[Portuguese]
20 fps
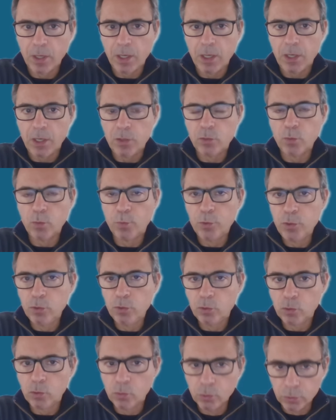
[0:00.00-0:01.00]
num
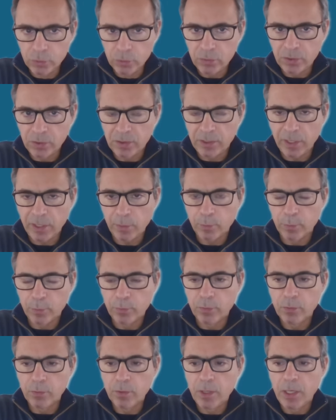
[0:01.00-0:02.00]
período curto de tempo,
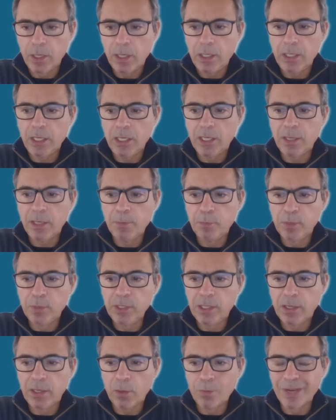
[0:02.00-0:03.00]
e que
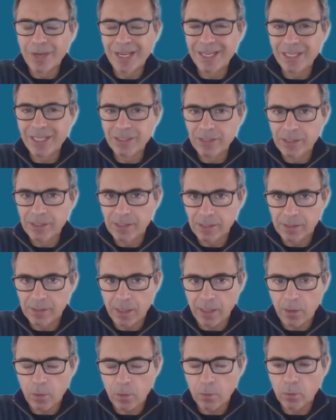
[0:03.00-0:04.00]
implica uma
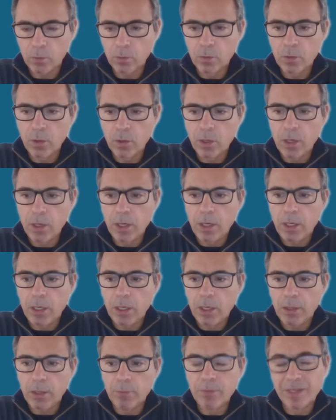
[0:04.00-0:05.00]
realização
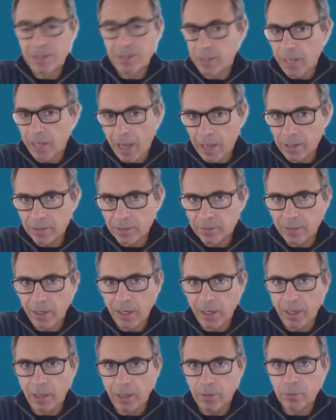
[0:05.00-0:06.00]
material
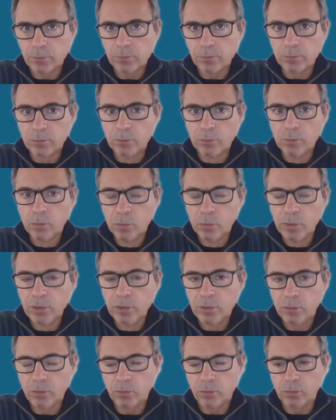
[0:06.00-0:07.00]
até
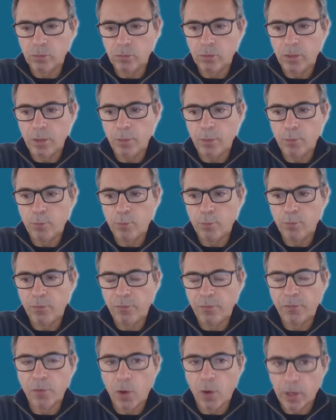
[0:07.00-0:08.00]
muito
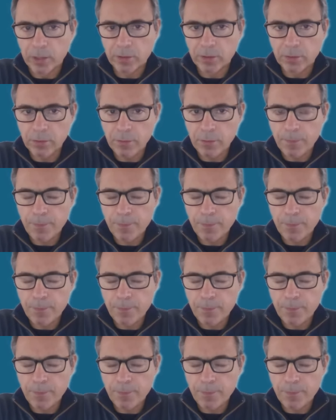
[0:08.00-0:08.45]
forte,